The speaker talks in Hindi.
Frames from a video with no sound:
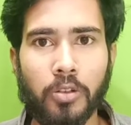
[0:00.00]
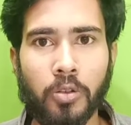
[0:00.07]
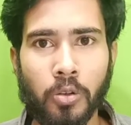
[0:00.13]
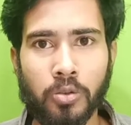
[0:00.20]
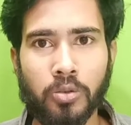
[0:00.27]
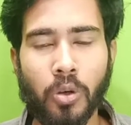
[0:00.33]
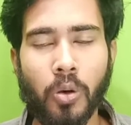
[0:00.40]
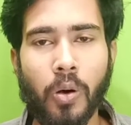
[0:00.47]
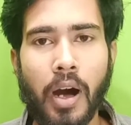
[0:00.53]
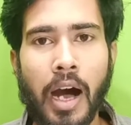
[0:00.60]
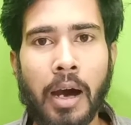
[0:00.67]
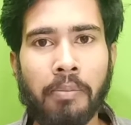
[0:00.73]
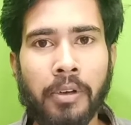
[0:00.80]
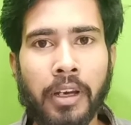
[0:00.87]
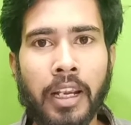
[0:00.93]
दोस्तों
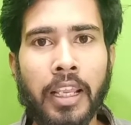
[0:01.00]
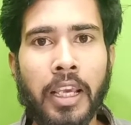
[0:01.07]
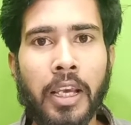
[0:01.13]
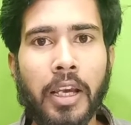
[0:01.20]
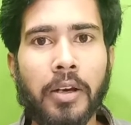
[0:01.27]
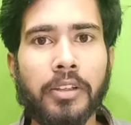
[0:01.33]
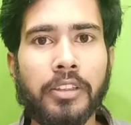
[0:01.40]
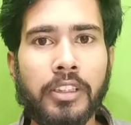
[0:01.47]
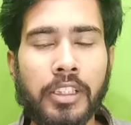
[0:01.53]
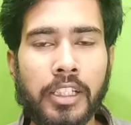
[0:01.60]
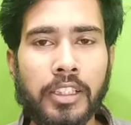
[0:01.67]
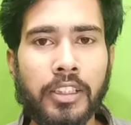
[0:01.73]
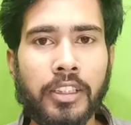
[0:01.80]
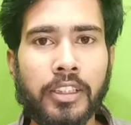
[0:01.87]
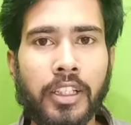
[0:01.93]
आपके लिए
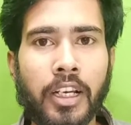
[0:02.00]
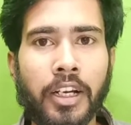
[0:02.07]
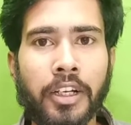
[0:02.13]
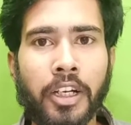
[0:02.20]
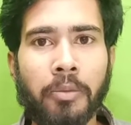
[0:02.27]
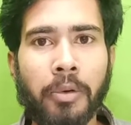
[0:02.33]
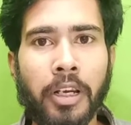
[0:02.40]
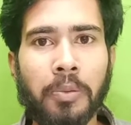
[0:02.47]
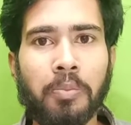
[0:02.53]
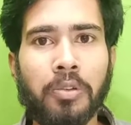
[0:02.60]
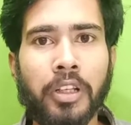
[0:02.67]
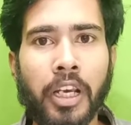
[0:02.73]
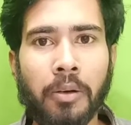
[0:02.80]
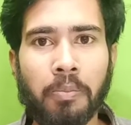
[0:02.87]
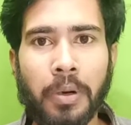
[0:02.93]
जी से रिलेटेड मैंने
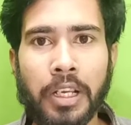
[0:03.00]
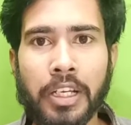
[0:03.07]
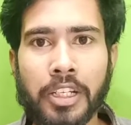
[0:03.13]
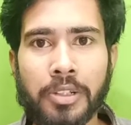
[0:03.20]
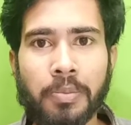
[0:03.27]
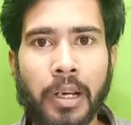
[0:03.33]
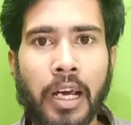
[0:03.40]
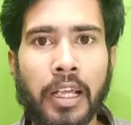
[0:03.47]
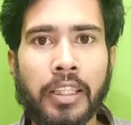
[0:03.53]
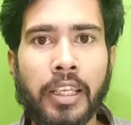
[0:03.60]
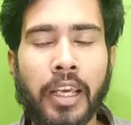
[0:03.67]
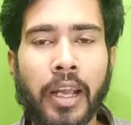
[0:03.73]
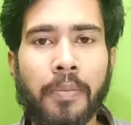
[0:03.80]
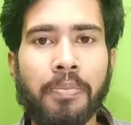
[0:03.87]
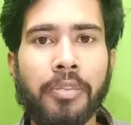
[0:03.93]
पूरी एक प्लेलिस्ट बना
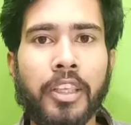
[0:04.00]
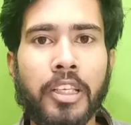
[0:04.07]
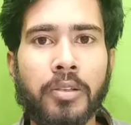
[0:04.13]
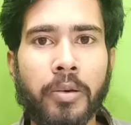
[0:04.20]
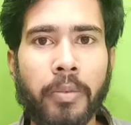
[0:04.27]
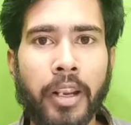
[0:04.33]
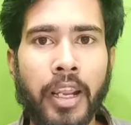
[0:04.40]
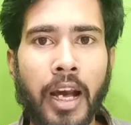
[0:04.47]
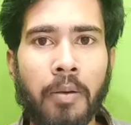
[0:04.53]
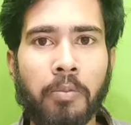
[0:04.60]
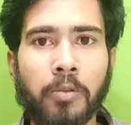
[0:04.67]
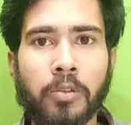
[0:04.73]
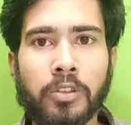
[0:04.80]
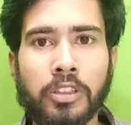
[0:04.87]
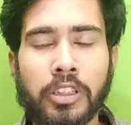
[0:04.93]
दी है जिसमें मैंने
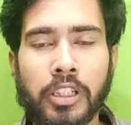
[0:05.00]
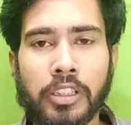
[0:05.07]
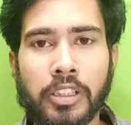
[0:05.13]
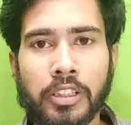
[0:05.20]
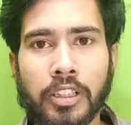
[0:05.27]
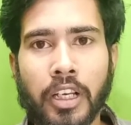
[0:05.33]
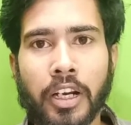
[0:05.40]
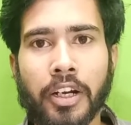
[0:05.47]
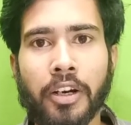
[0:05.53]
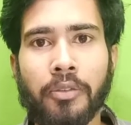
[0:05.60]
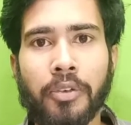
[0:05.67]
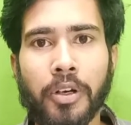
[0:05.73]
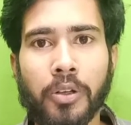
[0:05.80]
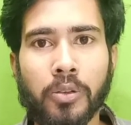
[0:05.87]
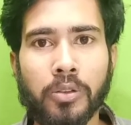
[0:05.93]
आपको जी से
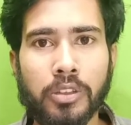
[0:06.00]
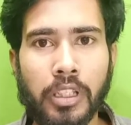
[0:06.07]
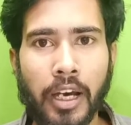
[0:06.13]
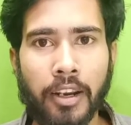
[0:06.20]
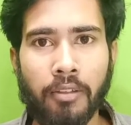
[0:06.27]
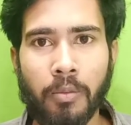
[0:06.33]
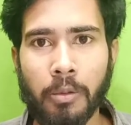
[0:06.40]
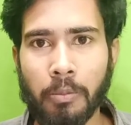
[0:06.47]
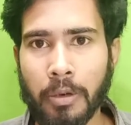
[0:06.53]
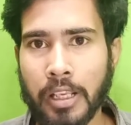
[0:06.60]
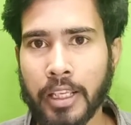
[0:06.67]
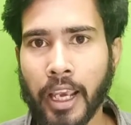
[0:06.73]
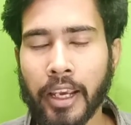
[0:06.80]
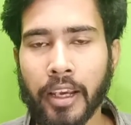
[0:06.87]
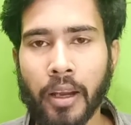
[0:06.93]
रिलेटेड वीडियो सारे वहाँ पे
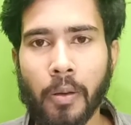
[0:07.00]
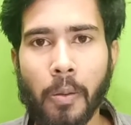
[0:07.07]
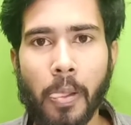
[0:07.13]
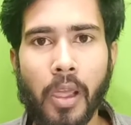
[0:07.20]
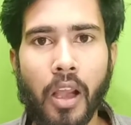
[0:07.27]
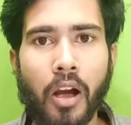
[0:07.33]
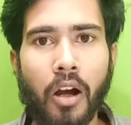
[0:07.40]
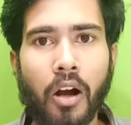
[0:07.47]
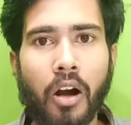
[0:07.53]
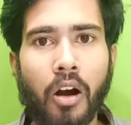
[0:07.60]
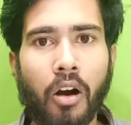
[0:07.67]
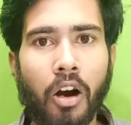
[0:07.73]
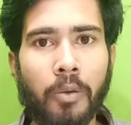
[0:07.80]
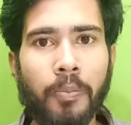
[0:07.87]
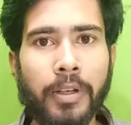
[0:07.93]
मिल जाएंगे
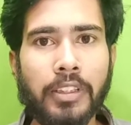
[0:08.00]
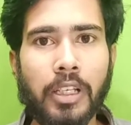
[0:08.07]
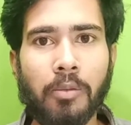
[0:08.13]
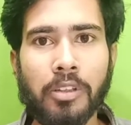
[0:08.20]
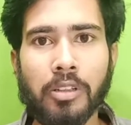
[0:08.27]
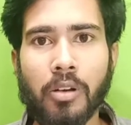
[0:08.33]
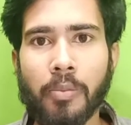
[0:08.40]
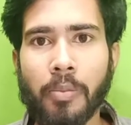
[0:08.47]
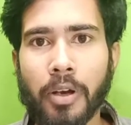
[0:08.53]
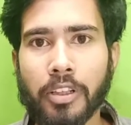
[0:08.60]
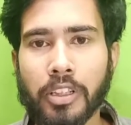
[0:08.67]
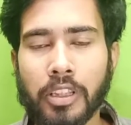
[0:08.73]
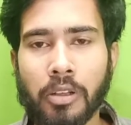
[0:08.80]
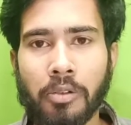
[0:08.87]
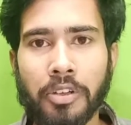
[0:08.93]
और मैं समय समय पे
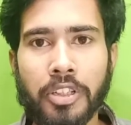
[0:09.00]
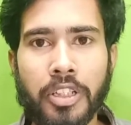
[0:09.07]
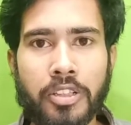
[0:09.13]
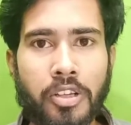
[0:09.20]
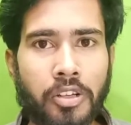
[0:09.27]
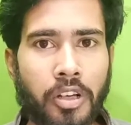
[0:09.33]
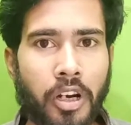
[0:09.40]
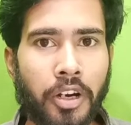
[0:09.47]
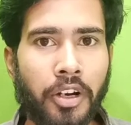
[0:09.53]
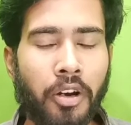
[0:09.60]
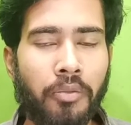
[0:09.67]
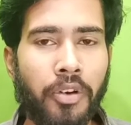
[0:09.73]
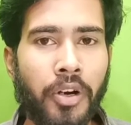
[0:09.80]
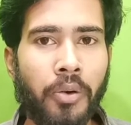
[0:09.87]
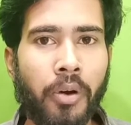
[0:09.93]
जितने भी जी से
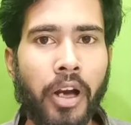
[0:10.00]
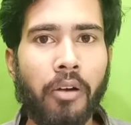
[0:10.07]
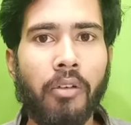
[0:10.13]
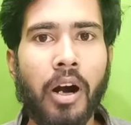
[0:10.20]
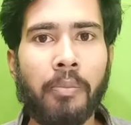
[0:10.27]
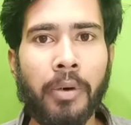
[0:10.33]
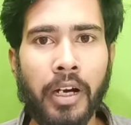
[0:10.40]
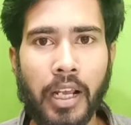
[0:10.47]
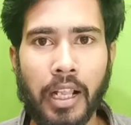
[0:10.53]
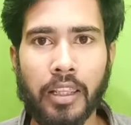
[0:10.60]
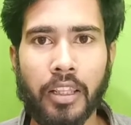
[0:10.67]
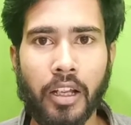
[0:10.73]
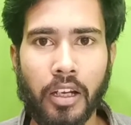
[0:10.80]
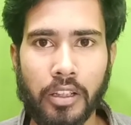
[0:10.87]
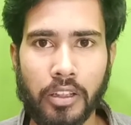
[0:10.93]
रिलेटेड वीडियो है वहाँ पे
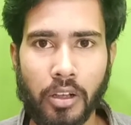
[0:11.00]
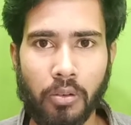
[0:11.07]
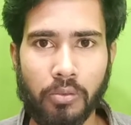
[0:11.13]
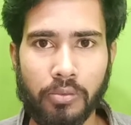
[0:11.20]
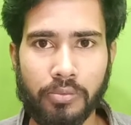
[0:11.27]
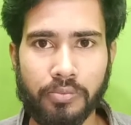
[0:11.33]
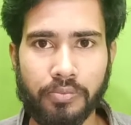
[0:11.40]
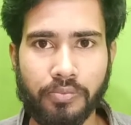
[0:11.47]
डालता रहता हूँ